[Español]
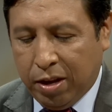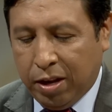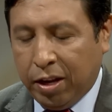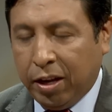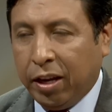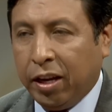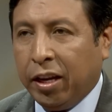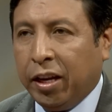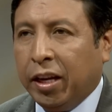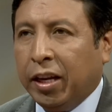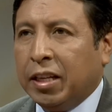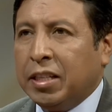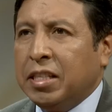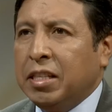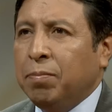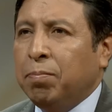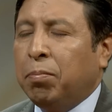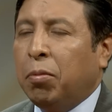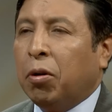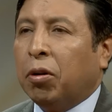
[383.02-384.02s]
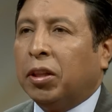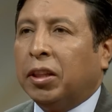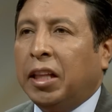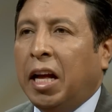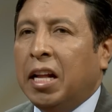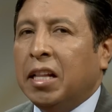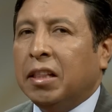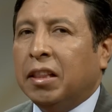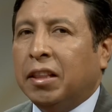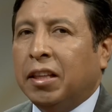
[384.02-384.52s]
eh, es
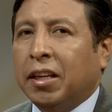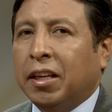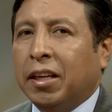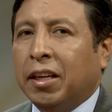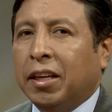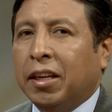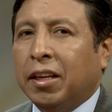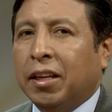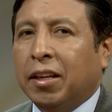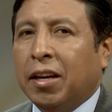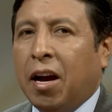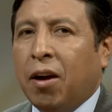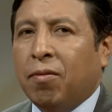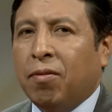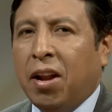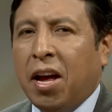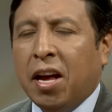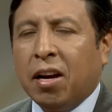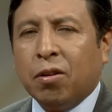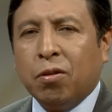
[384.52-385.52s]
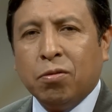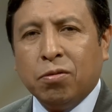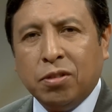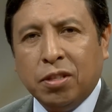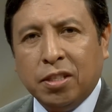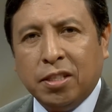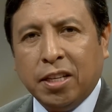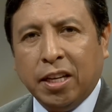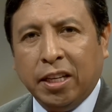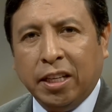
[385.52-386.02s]
importante hablar con
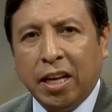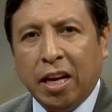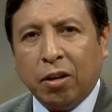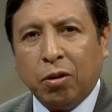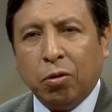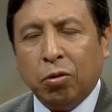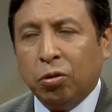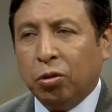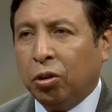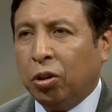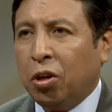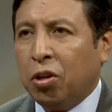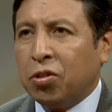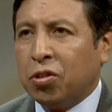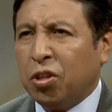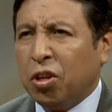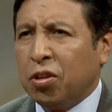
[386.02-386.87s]
sinceridad con Dios.